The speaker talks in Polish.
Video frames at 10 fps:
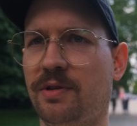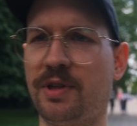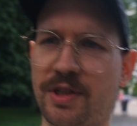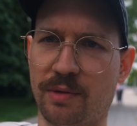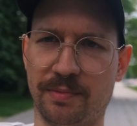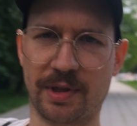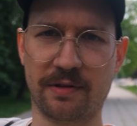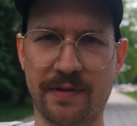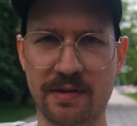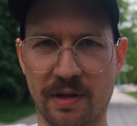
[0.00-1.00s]
i nie chciałbym
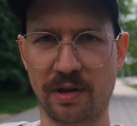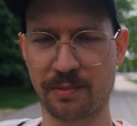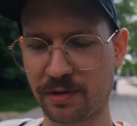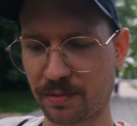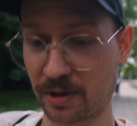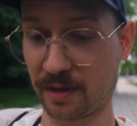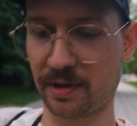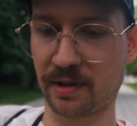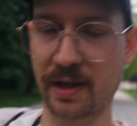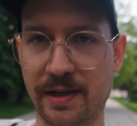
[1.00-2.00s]
tego więcej robić,
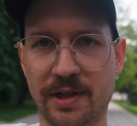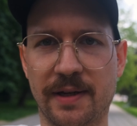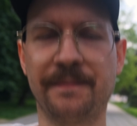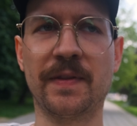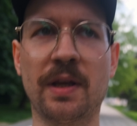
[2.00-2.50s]
przynajmniej na razie.